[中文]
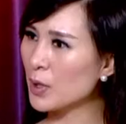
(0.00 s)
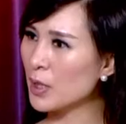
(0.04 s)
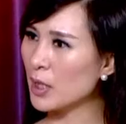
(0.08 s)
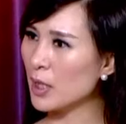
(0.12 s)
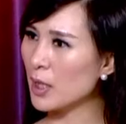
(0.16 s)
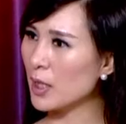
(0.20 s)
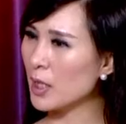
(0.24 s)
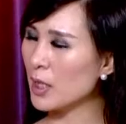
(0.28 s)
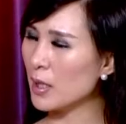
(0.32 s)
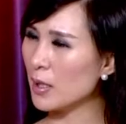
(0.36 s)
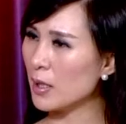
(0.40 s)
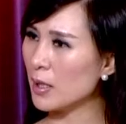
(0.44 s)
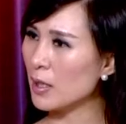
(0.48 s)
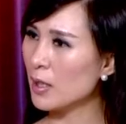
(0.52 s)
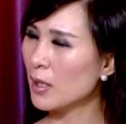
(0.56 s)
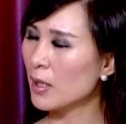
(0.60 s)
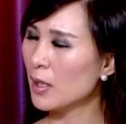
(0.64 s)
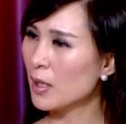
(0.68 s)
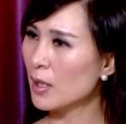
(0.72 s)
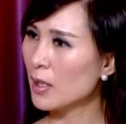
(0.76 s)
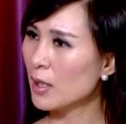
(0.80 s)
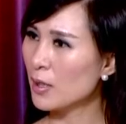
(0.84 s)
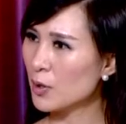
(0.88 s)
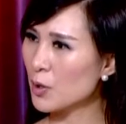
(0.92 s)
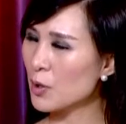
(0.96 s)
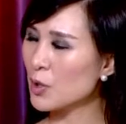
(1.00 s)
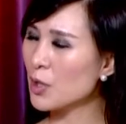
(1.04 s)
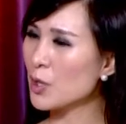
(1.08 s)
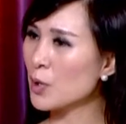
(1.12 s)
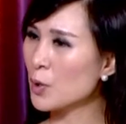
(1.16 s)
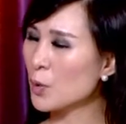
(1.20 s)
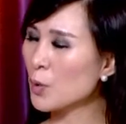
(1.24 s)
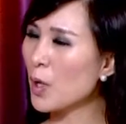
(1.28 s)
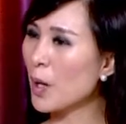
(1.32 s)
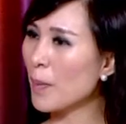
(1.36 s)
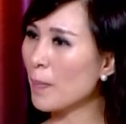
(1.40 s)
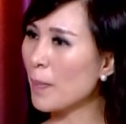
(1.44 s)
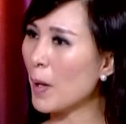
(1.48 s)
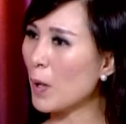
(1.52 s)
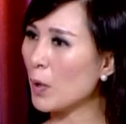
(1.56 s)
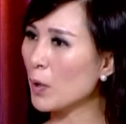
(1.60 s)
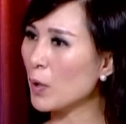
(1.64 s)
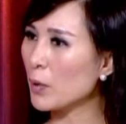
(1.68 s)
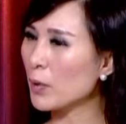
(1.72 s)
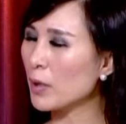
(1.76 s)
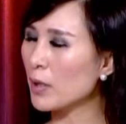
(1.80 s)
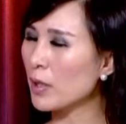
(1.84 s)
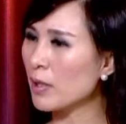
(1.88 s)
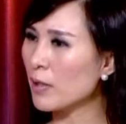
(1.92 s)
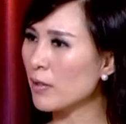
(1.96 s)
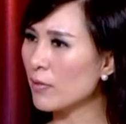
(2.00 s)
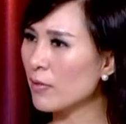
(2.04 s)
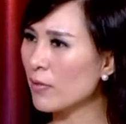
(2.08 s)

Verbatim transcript: 可以，就是需要保留的地